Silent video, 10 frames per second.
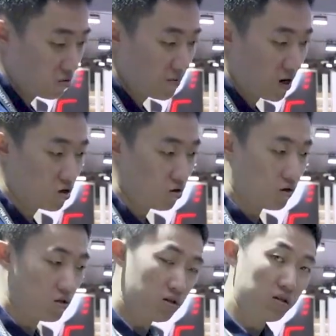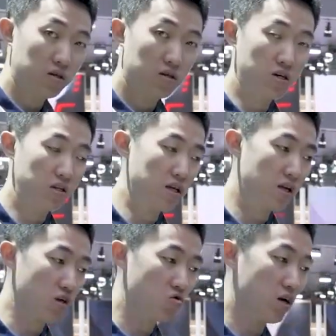车门把手，可以电
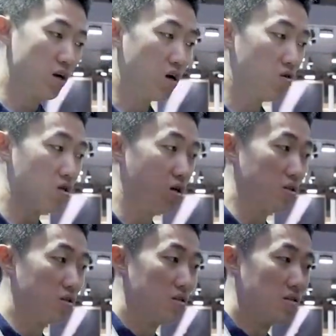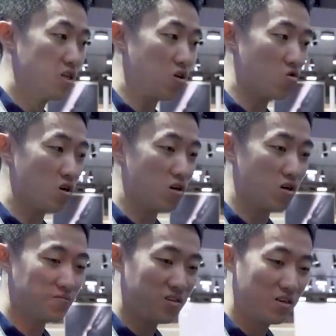弹出来。然后呢，三角窗这
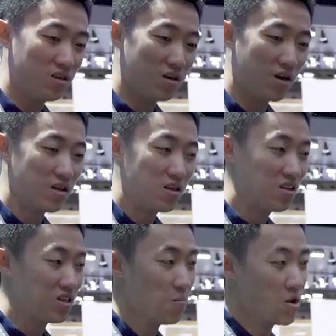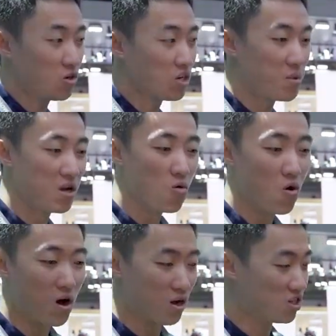儿，哎，它没有这个边
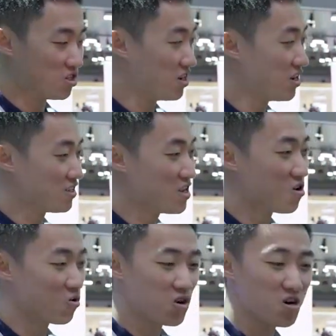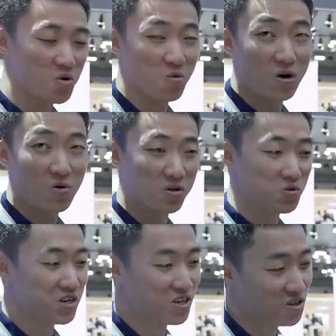框，只是这个三角窗这儿没有边框，
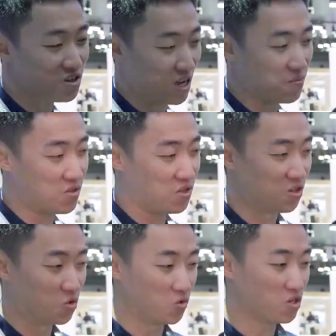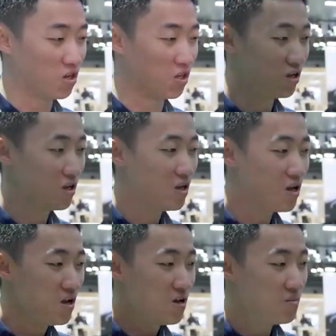所以这个设计还挺独特的。
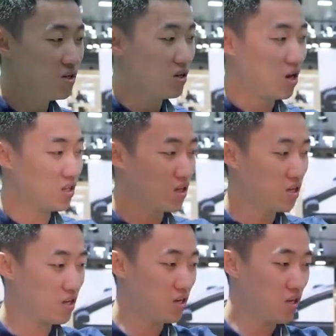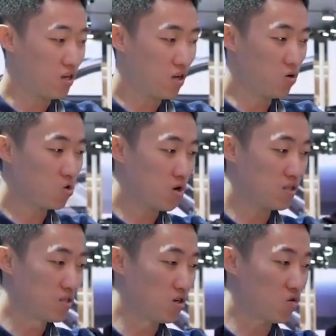并且啊，它这个后窗
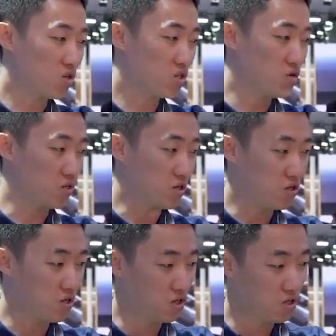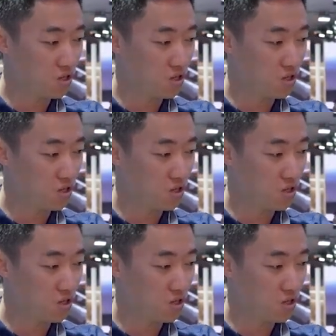三角窗是有一个